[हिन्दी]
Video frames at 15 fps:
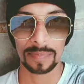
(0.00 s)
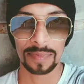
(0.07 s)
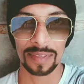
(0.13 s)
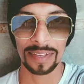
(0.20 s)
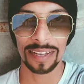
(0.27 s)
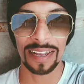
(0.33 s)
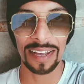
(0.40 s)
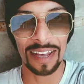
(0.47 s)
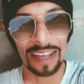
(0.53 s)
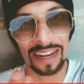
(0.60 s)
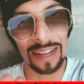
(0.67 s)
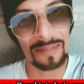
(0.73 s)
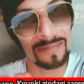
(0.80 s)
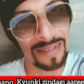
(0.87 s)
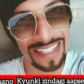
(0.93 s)
अरे
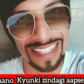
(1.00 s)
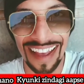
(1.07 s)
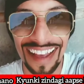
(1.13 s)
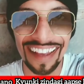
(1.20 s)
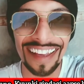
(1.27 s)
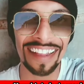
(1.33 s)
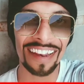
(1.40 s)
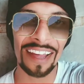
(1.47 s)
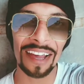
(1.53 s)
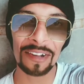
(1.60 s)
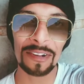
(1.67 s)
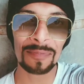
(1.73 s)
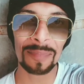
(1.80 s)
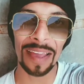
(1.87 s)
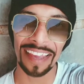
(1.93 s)
अरे मजाक कर रहा
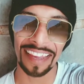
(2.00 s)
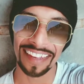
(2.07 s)
हूं मैं